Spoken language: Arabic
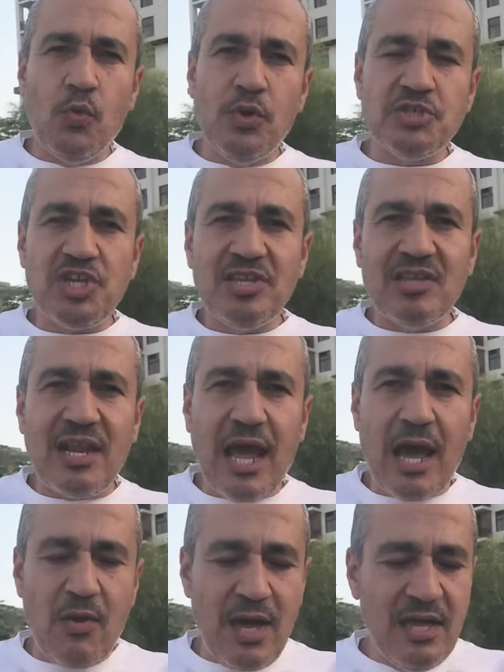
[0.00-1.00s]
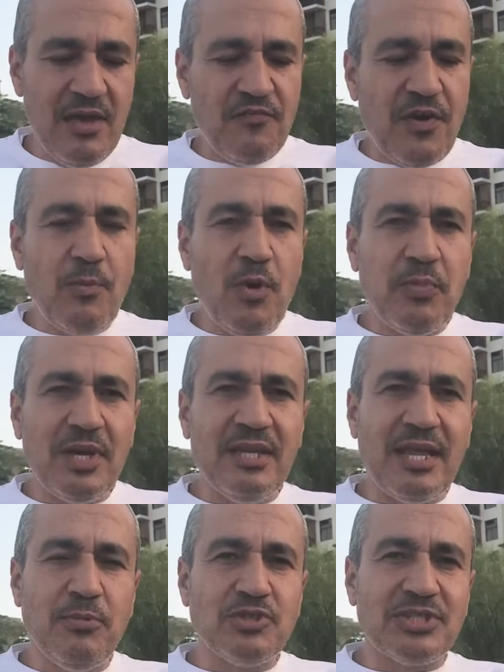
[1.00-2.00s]
وشده الهواء
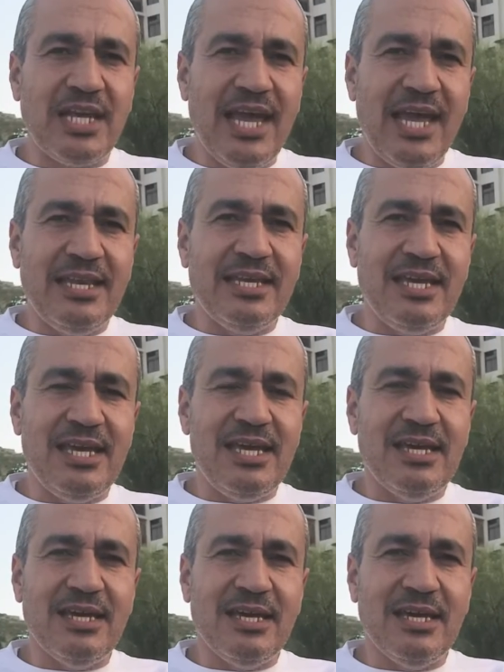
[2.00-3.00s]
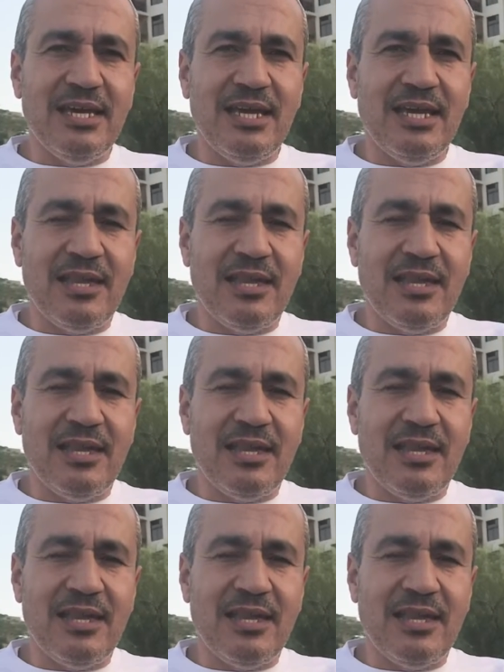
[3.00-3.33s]
فممكن ابص الاقي ان ايه آه،